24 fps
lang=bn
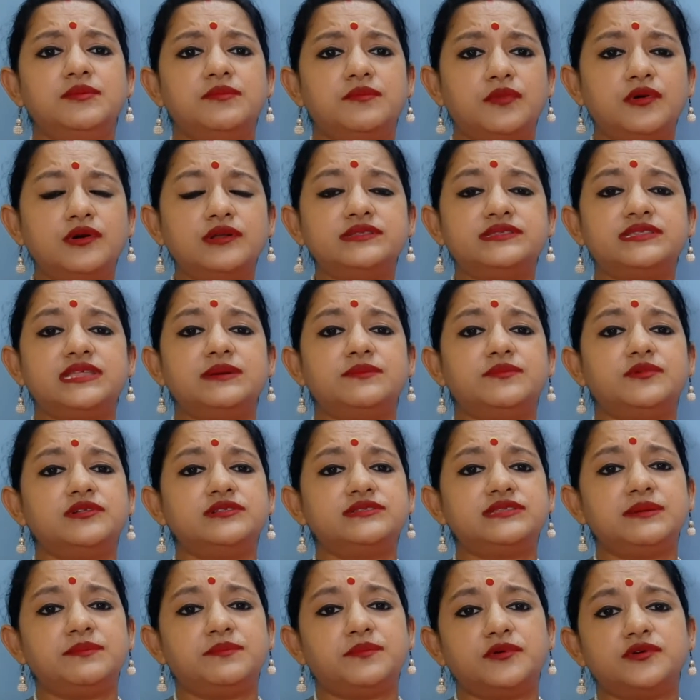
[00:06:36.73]
বলতে
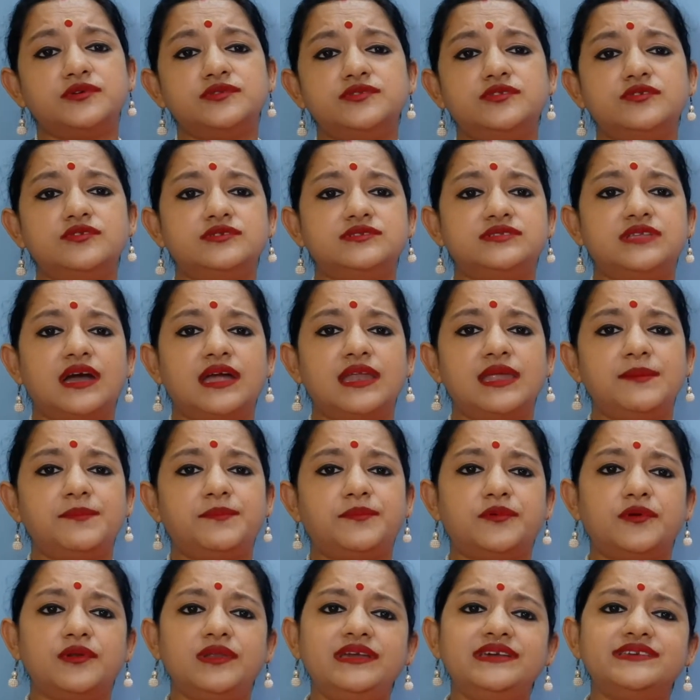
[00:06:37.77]
বলতে বন্দুকধারী
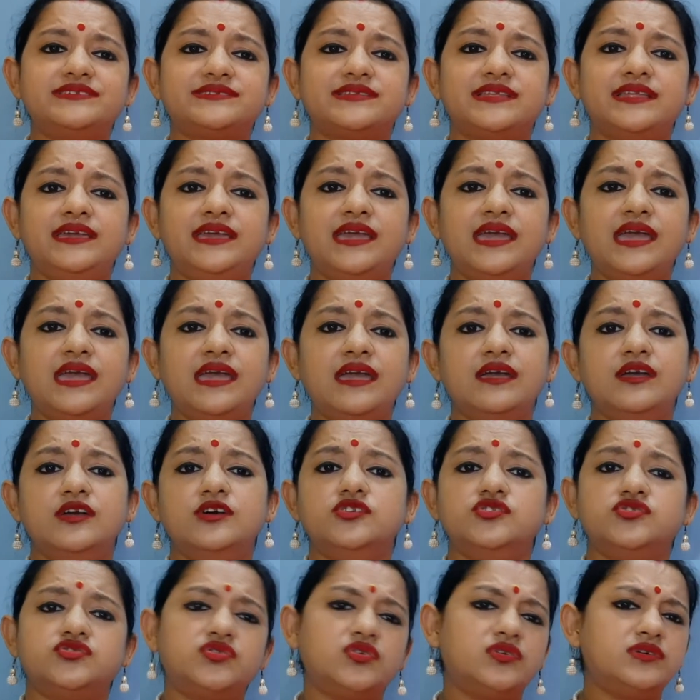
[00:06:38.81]
পুলিশ নিয়ে
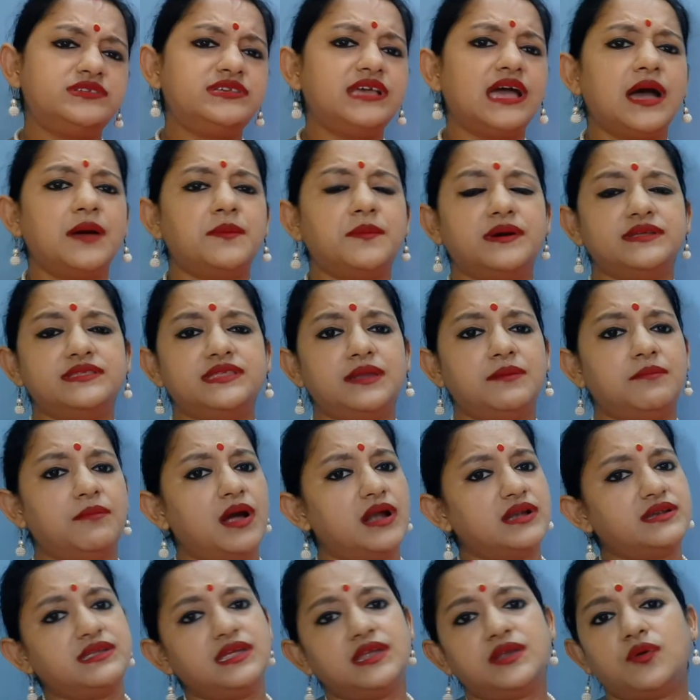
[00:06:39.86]
সোজা আমাদের
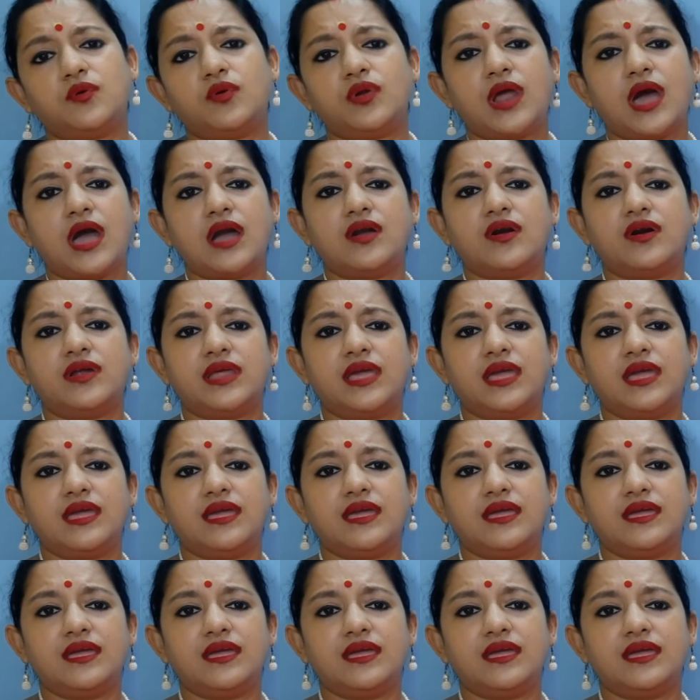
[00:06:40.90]
মাটির কোড়া ঘরে